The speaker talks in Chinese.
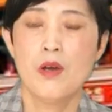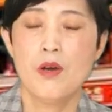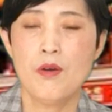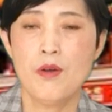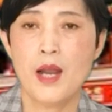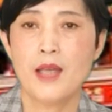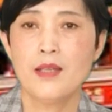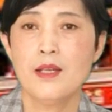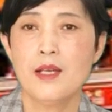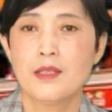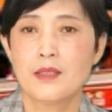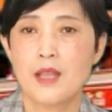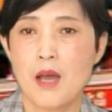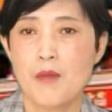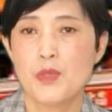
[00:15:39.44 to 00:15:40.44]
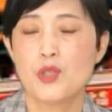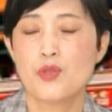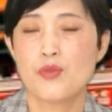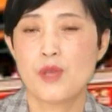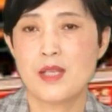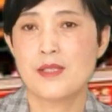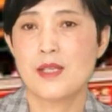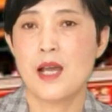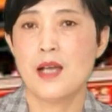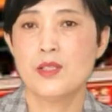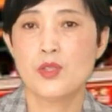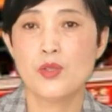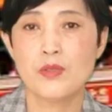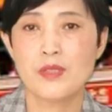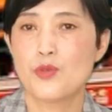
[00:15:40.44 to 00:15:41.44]
后来呢，他们全家
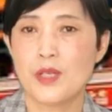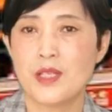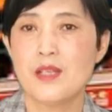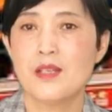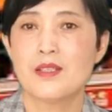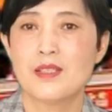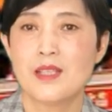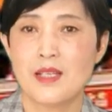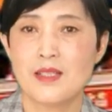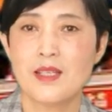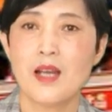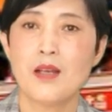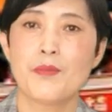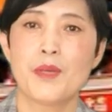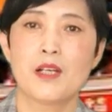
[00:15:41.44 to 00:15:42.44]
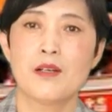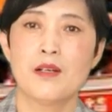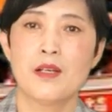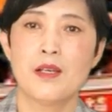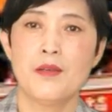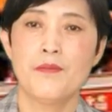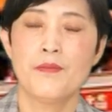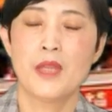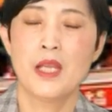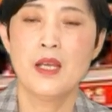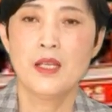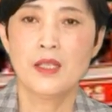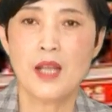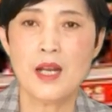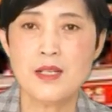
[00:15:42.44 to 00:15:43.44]
就决定在家里面隔离，
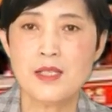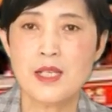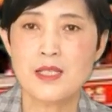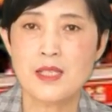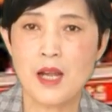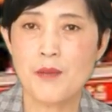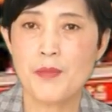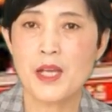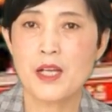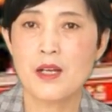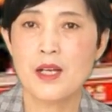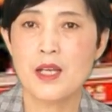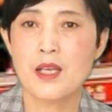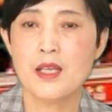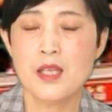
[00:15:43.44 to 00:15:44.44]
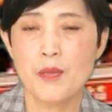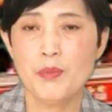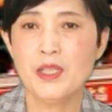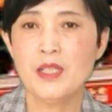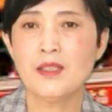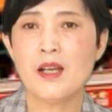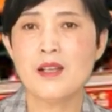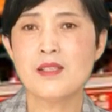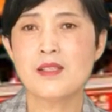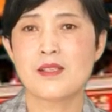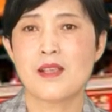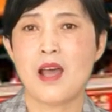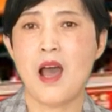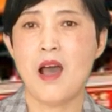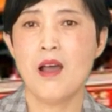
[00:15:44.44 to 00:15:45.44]
但是在家里面隔离也不能等
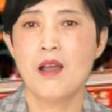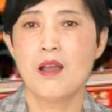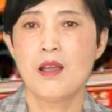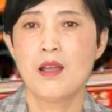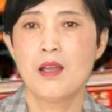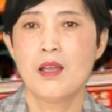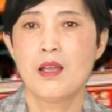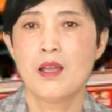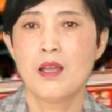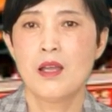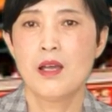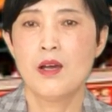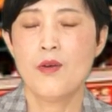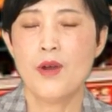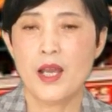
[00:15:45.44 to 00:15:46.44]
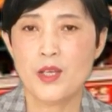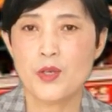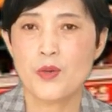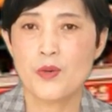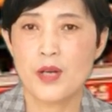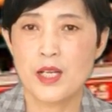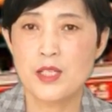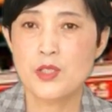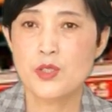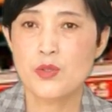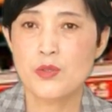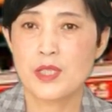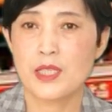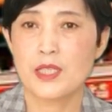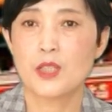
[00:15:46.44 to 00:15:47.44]
死啊。后来有人
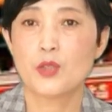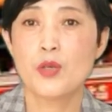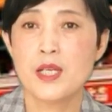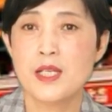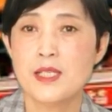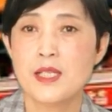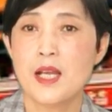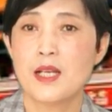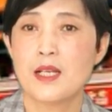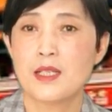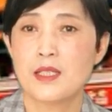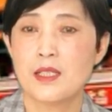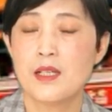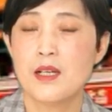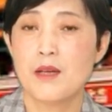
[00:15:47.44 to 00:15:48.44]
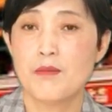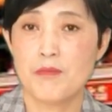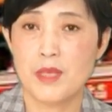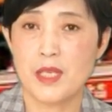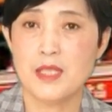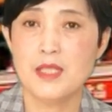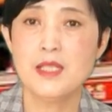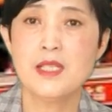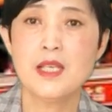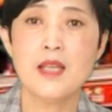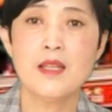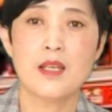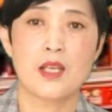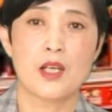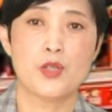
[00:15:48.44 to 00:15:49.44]
就给他推荐了一个民
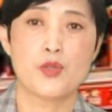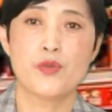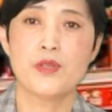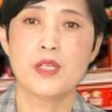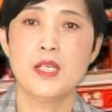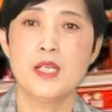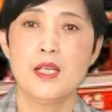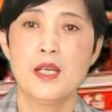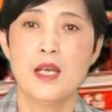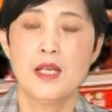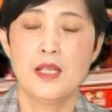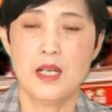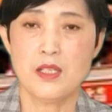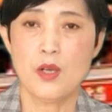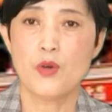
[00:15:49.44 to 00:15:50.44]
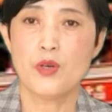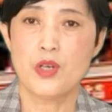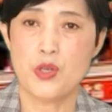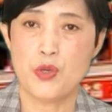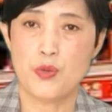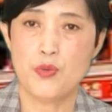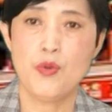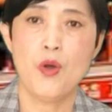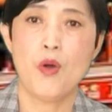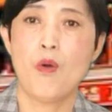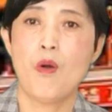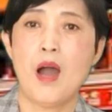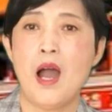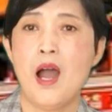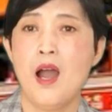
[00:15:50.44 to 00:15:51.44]
间的一个中医，他叫李月
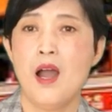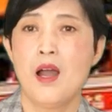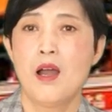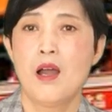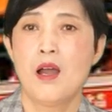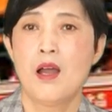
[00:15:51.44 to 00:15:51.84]
华。